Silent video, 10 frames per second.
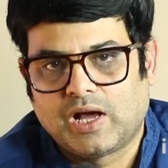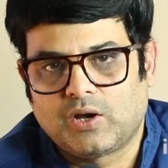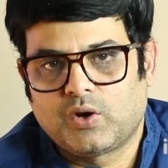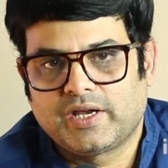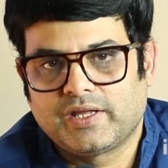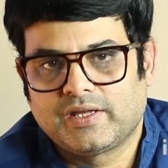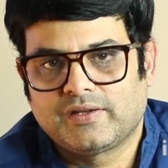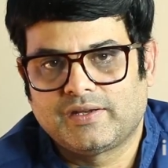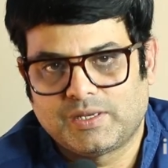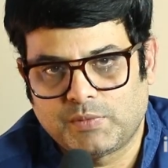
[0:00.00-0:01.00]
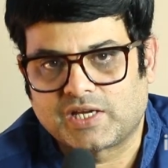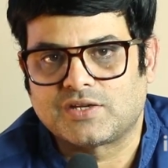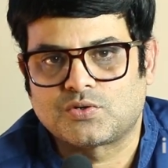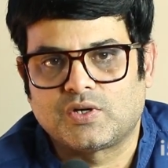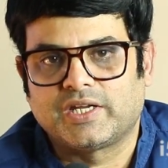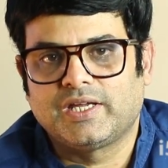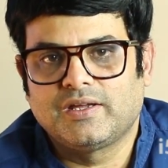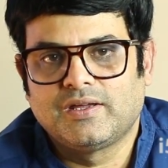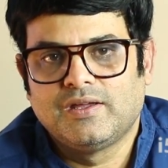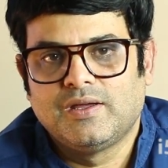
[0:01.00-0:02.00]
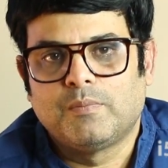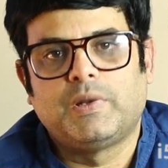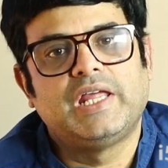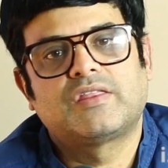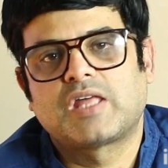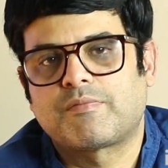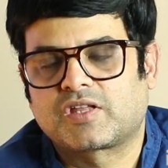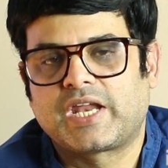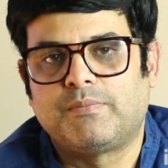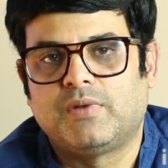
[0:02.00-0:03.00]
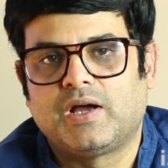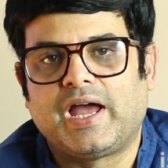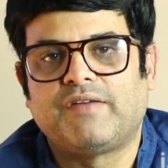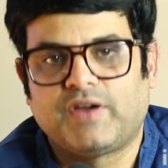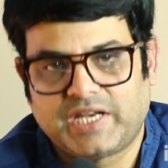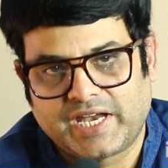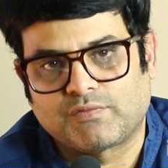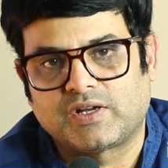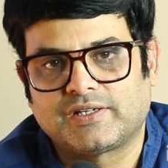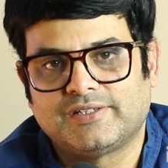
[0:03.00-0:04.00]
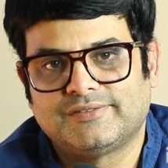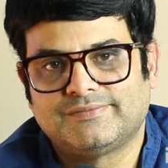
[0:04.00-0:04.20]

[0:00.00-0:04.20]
హలో అండి నేను మీ కృష్ణుడిని ప్లీజ్ సబ్స్క్రైబ్ ఐఫై నెట్వర్క్